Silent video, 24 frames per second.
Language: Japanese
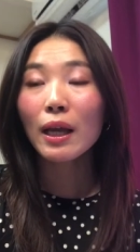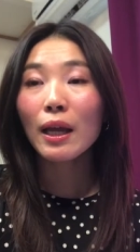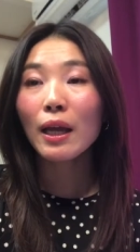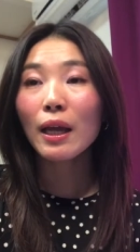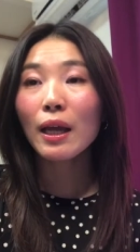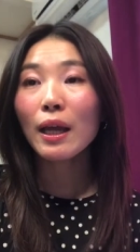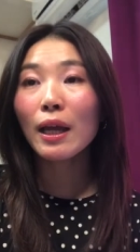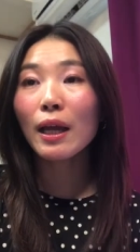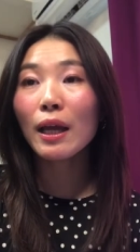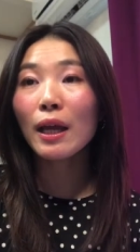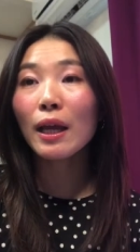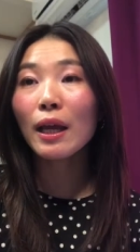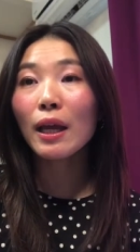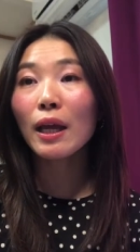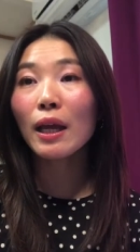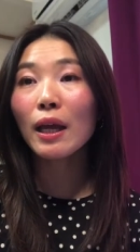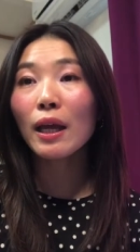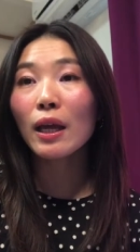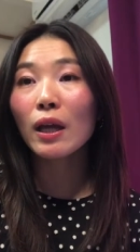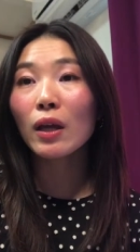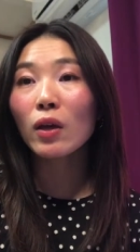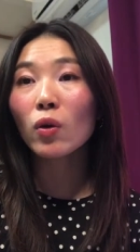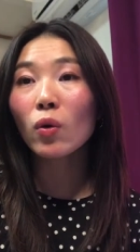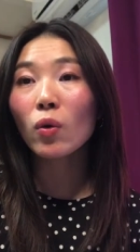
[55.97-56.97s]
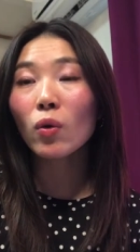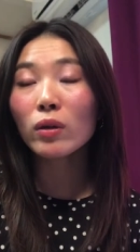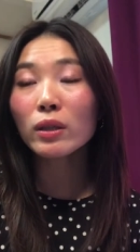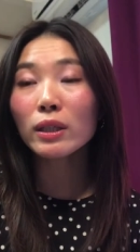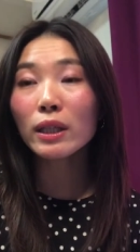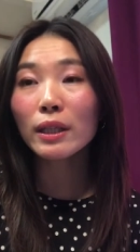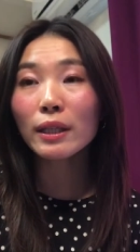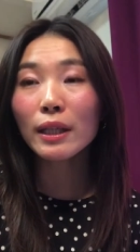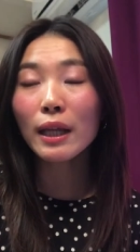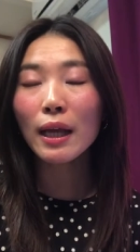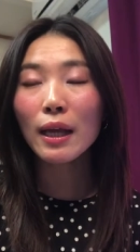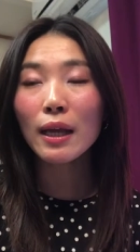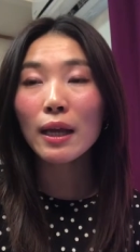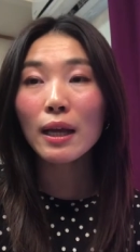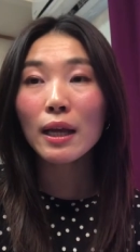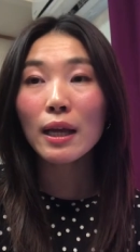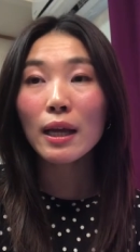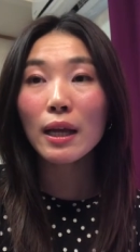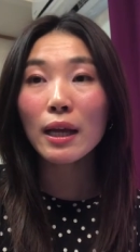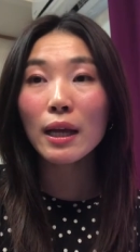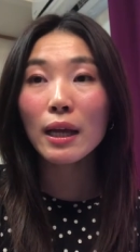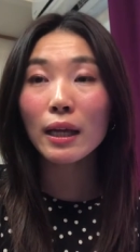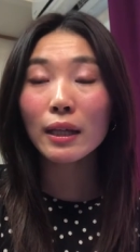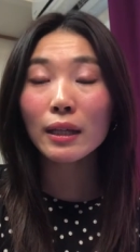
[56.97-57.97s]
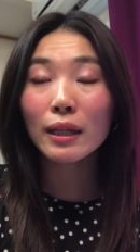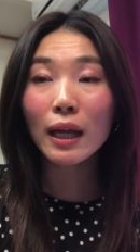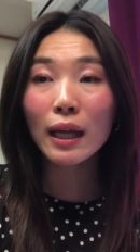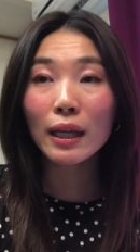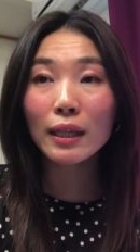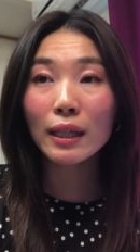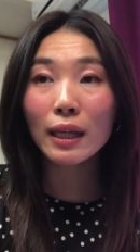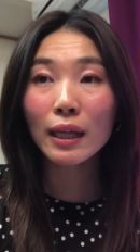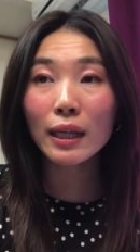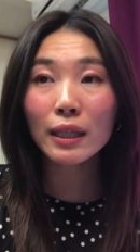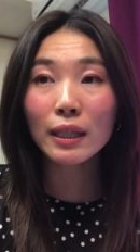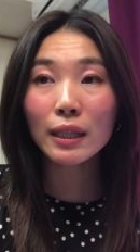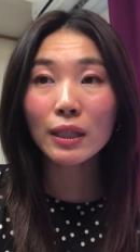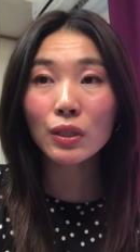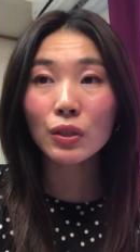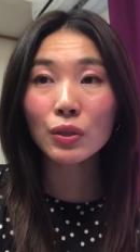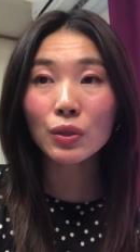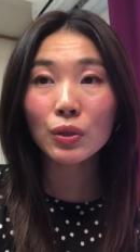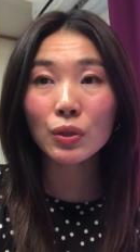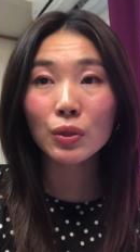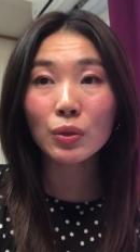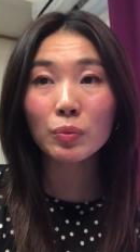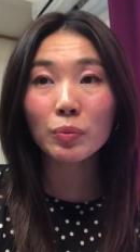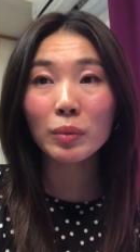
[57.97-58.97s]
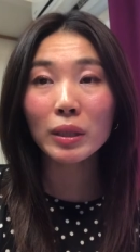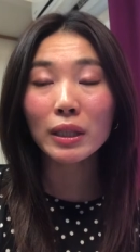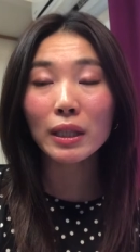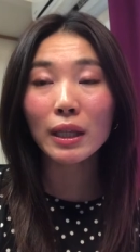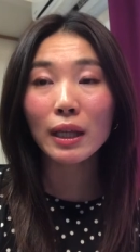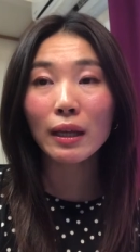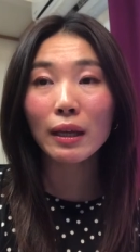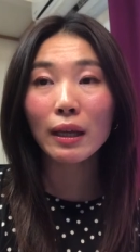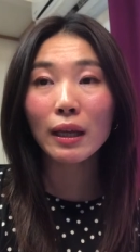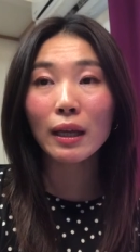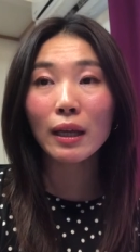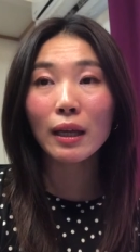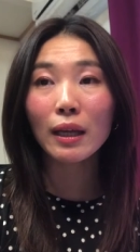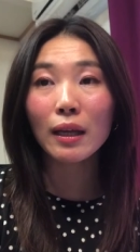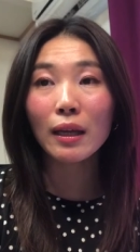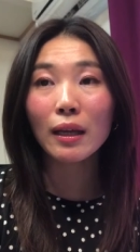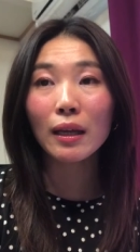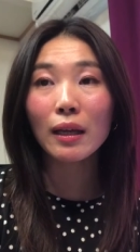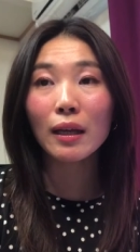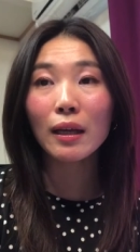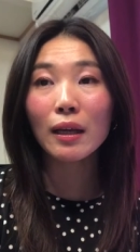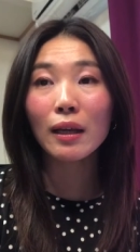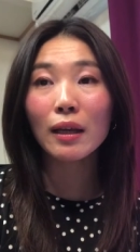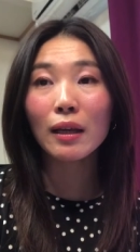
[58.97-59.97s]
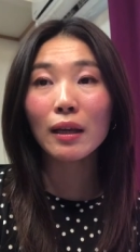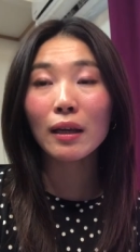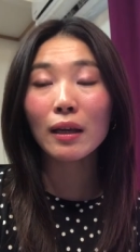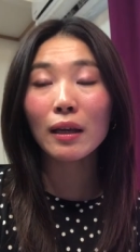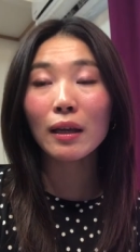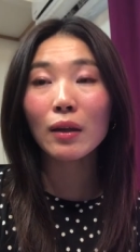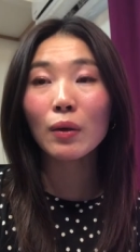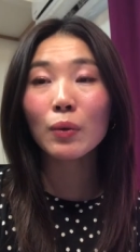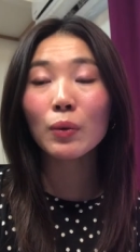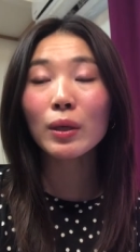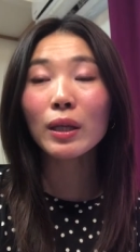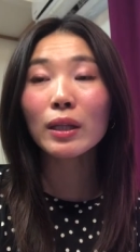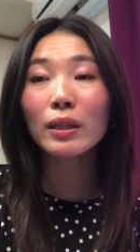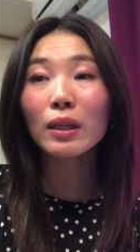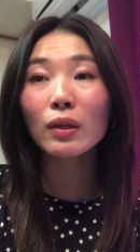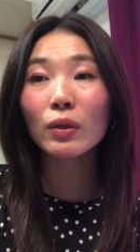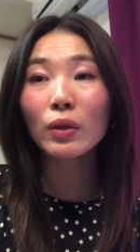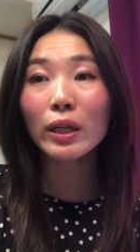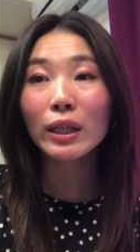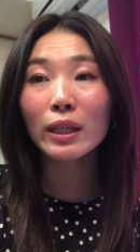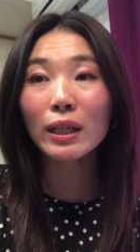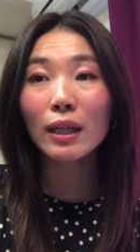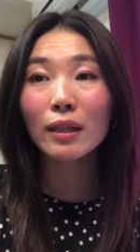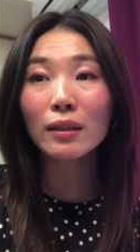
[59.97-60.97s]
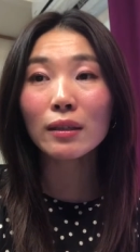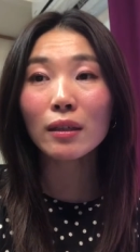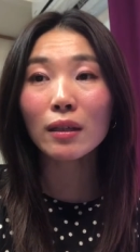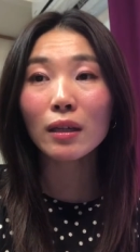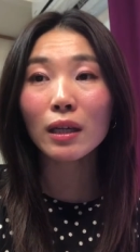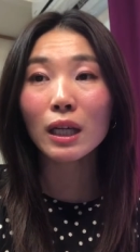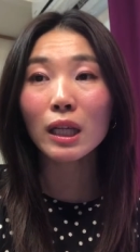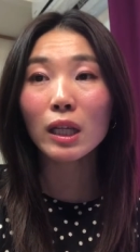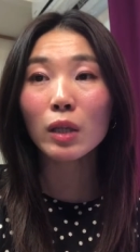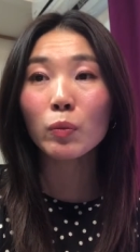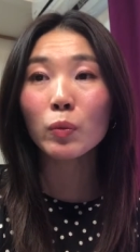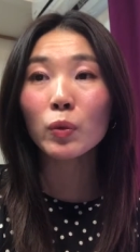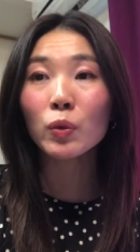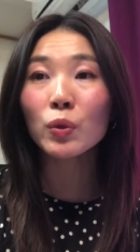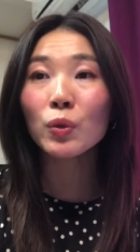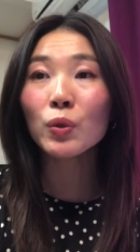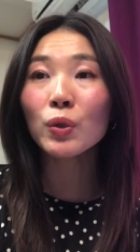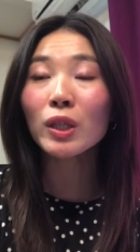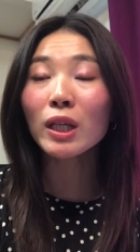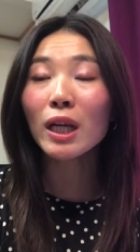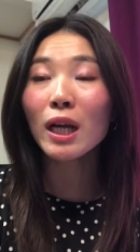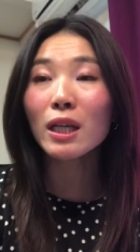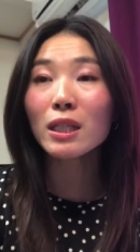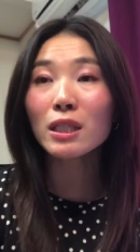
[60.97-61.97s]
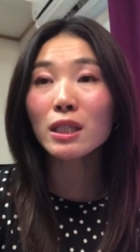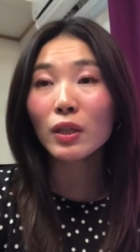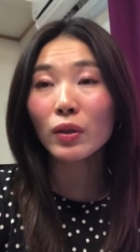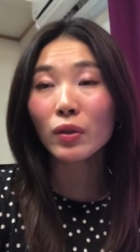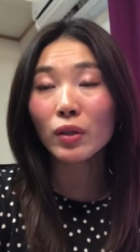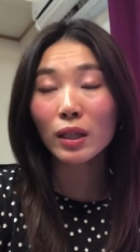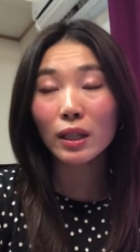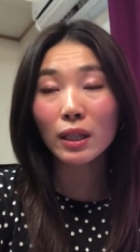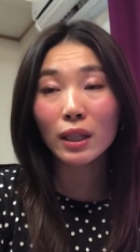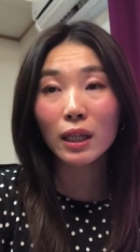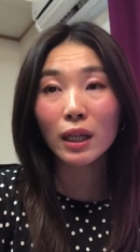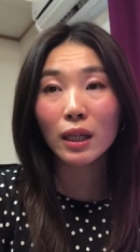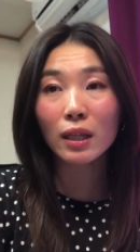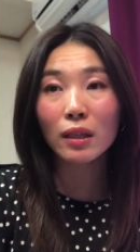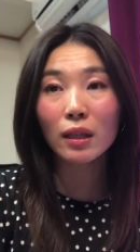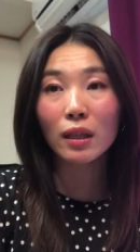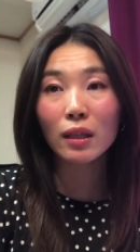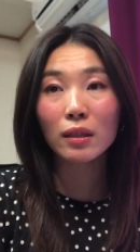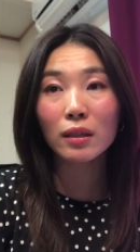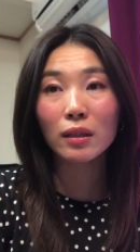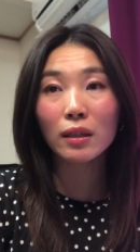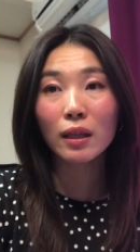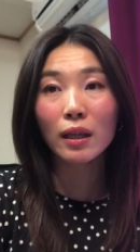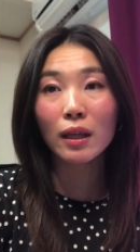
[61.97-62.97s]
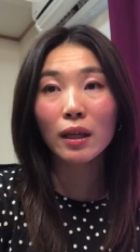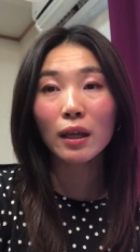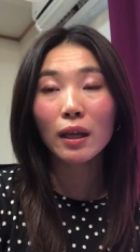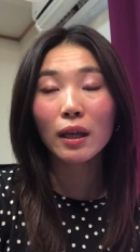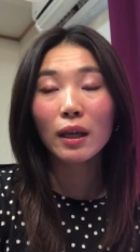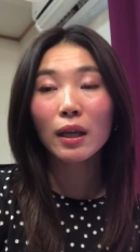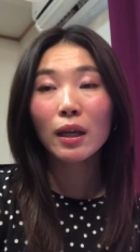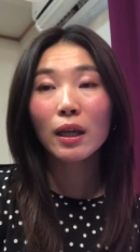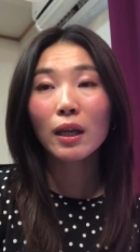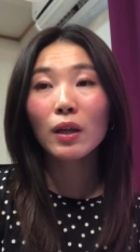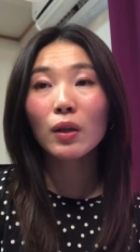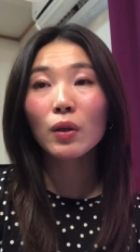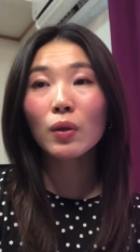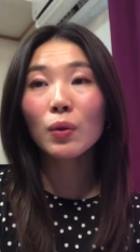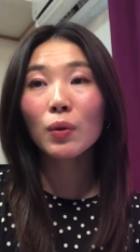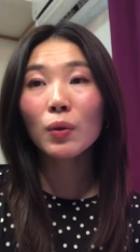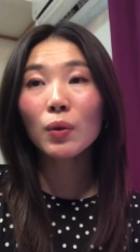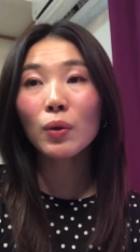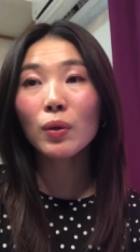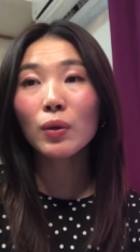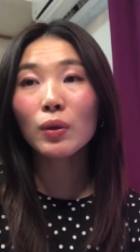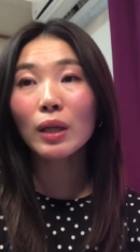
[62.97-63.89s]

えー、ここでね、えー、体験レッスンまで、えー、受けてくれたんだけれども入会してくれなかったっていうふう